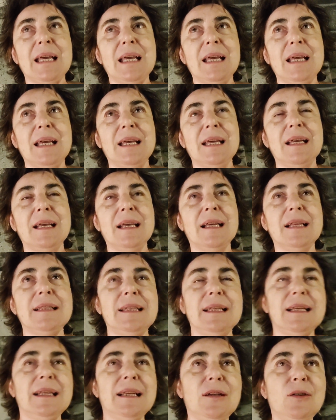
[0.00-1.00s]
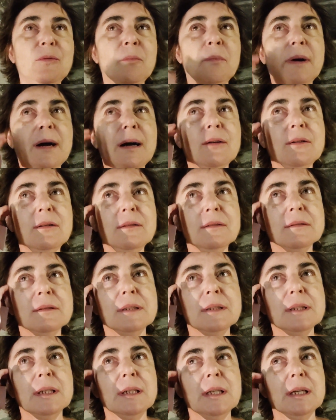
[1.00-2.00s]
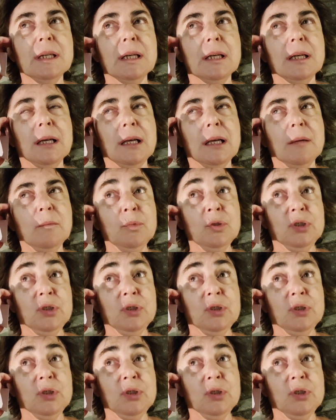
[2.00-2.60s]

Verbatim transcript: eh, del lumbago, eh,